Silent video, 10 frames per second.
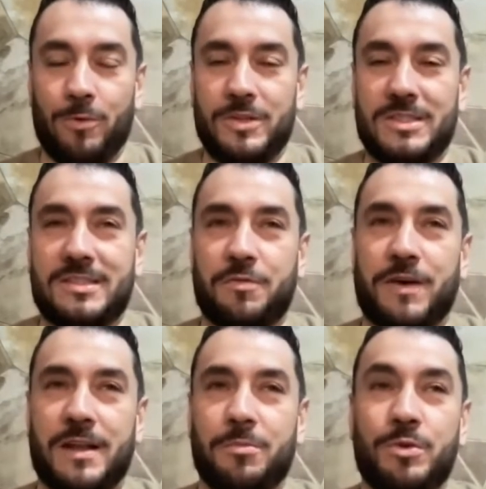Hoje se
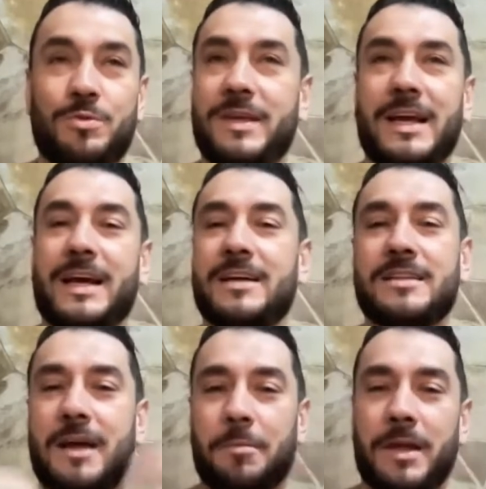fala muito em
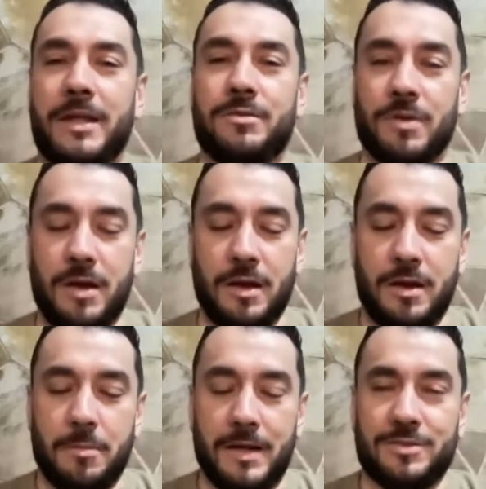encantamento,
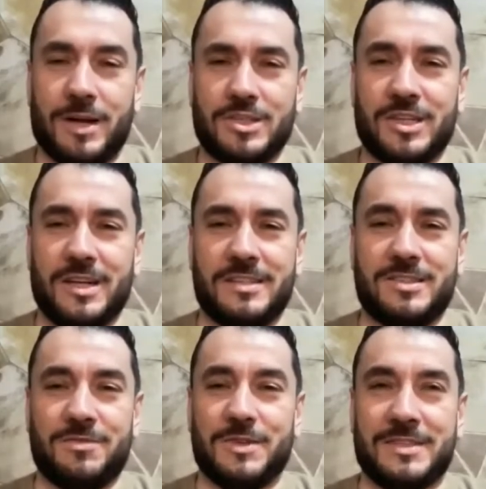mas eu acho que
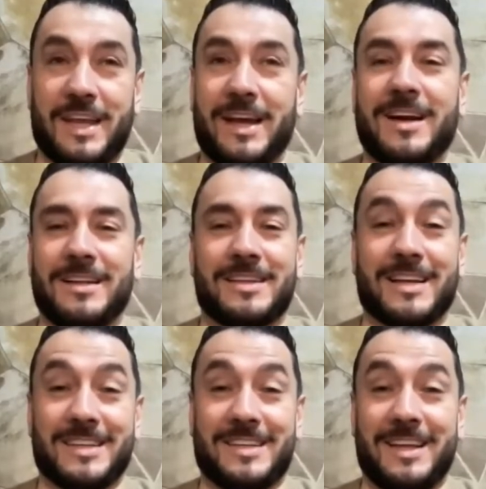antes de você
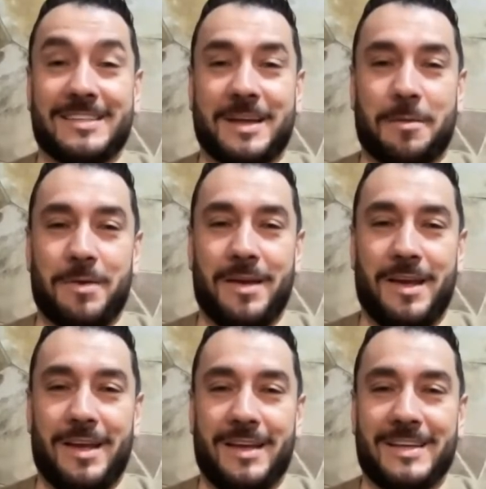encantar, você tem que
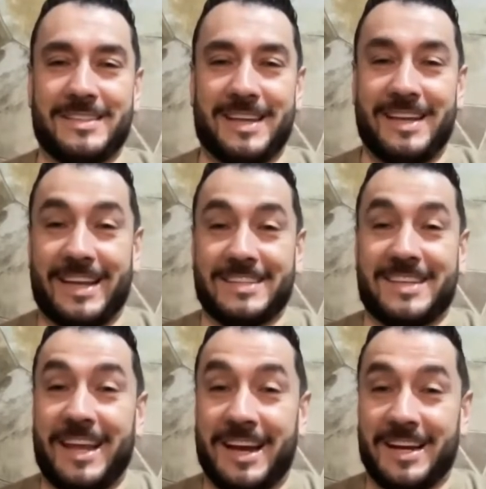saber se ele quer ser